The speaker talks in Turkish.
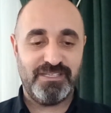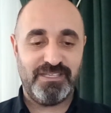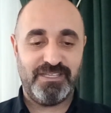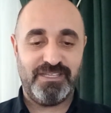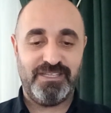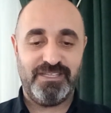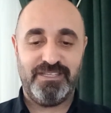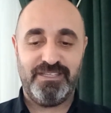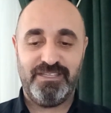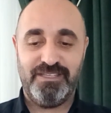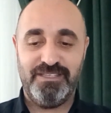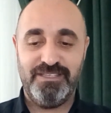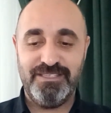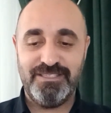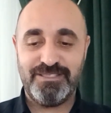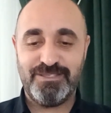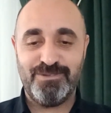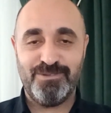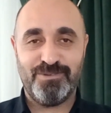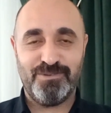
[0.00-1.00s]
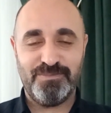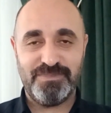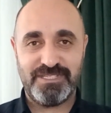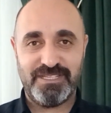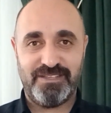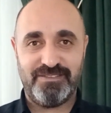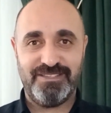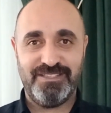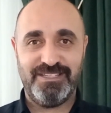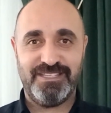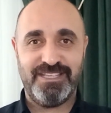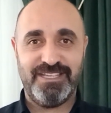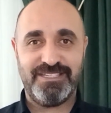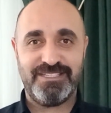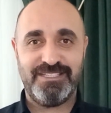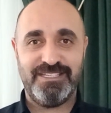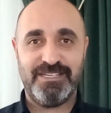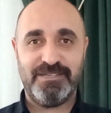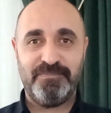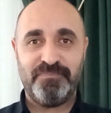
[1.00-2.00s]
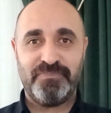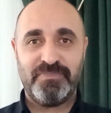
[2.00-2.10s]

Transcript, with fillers: e, istiyorum sevgili gençler.